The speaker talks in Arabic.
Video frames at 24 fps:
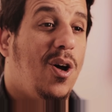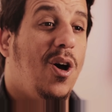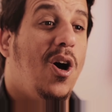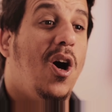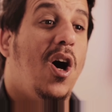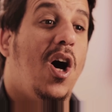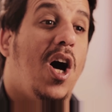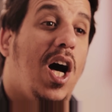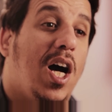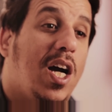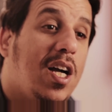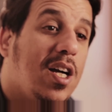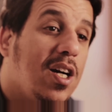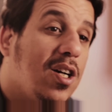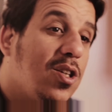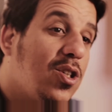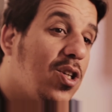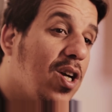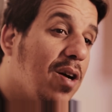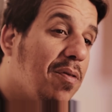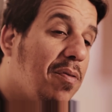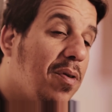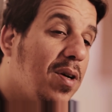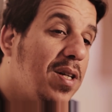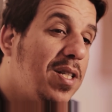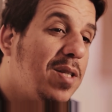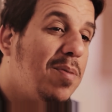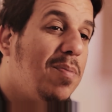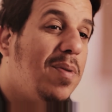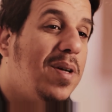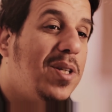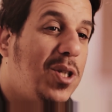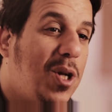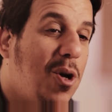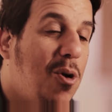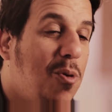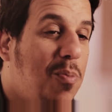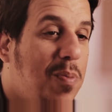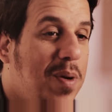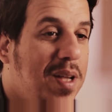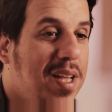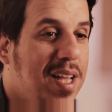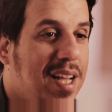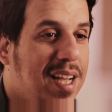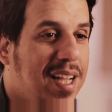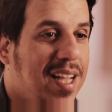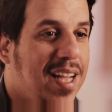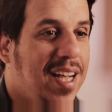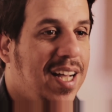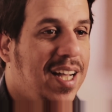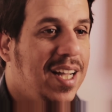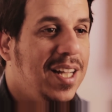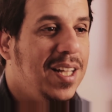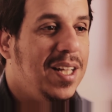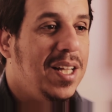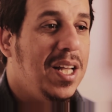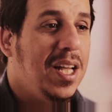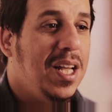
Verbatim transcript: اه هكا شاف اسمها شكوبيه كاع